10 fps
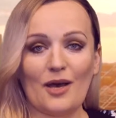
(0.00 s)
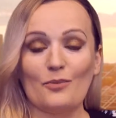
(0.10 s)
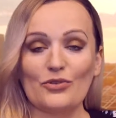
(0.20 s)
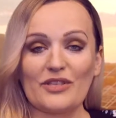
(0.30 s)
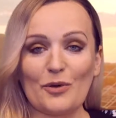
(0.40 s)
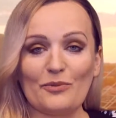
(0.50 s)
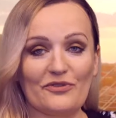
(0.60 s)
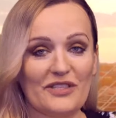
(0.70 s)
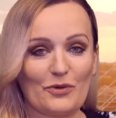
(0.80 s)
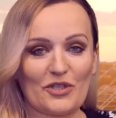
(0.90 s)
Muzeum
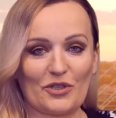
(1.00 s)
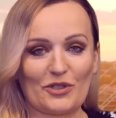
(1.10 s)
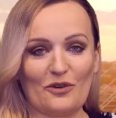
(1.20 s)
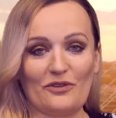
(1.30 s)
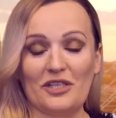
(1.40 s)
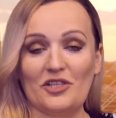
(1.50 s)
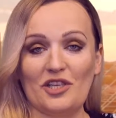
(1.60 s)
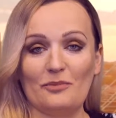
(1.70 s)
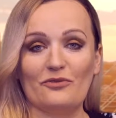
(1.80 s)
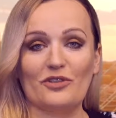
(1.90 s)
Wisły Środkowej i
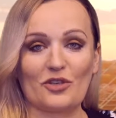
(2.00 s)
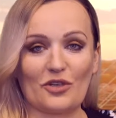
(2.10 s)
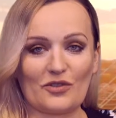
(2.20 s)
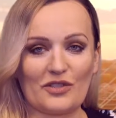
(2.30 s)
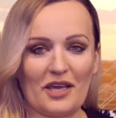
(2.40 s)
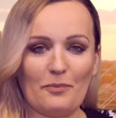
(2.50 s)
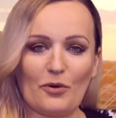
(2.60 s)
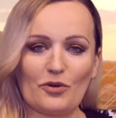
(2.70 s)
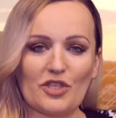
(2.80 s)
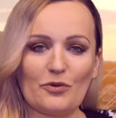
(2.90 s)
Ziemi Wyszogrodzkiej
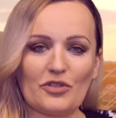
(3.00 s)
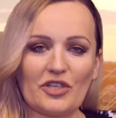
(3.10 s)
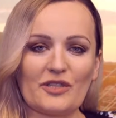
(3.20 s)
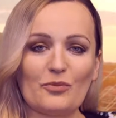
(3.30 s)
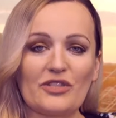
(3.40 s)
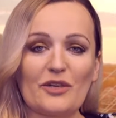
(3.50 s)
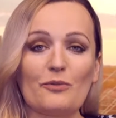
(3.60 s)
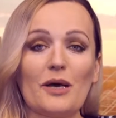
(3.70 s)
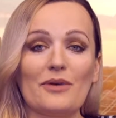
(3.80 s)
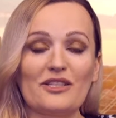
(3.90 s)
połączyło się z
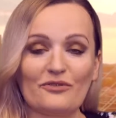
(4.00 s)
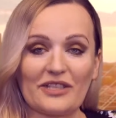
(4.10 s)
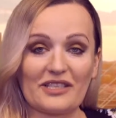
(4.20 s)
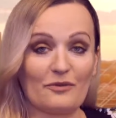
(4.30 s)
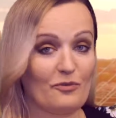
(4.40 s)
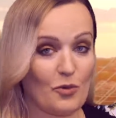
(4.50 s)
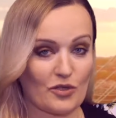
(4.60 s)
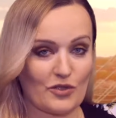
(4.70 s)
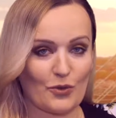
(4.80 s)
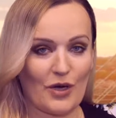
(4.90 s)
Muzeum Mazowieckim w
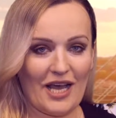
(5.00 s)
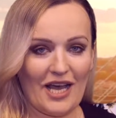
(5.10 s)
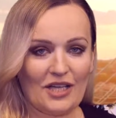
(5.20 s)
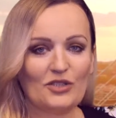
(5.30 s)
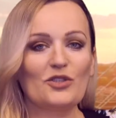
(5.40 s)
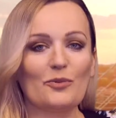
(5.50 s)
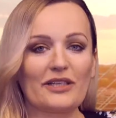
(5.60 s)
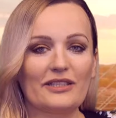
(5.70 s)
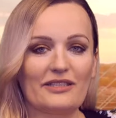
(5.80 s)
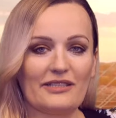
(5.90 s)
Płocku. To
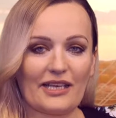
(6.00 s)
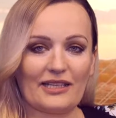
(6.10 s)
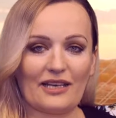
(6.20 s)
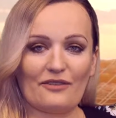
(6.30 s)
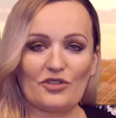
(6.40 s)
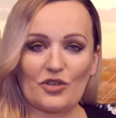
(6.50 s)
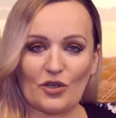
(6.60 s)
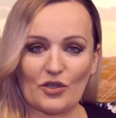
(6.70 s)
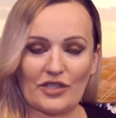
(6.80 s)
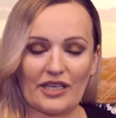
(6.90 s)
dobra decyzja dla
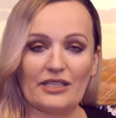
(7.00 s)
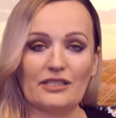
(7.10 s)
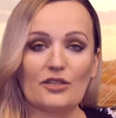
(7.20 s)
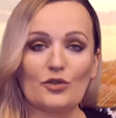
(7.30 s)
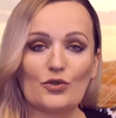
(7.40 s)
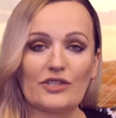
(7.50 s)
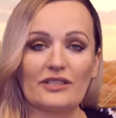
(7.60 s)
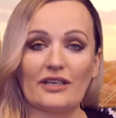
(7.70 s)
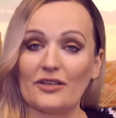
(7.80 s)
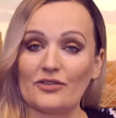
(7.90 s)
wyszogrodzkiej
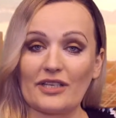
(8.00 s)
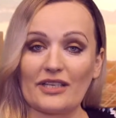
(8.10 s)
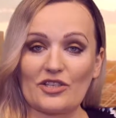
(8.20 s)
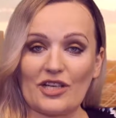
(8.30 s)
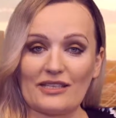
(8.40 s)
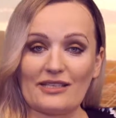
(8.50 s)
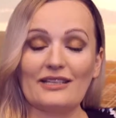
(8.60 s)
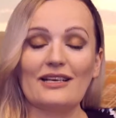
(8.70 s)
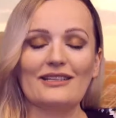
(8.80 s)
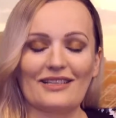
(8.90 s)
instytucji, dająca jej szansę
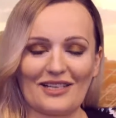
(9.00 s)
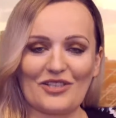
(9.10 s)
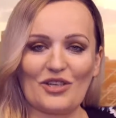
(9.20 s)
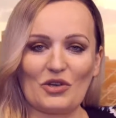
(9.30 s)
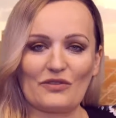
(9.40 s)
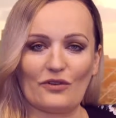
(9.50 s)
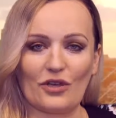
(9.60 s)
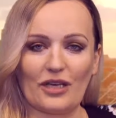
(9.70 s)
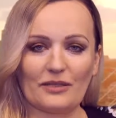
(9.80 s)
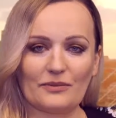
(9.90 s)
na dalszy rozwój.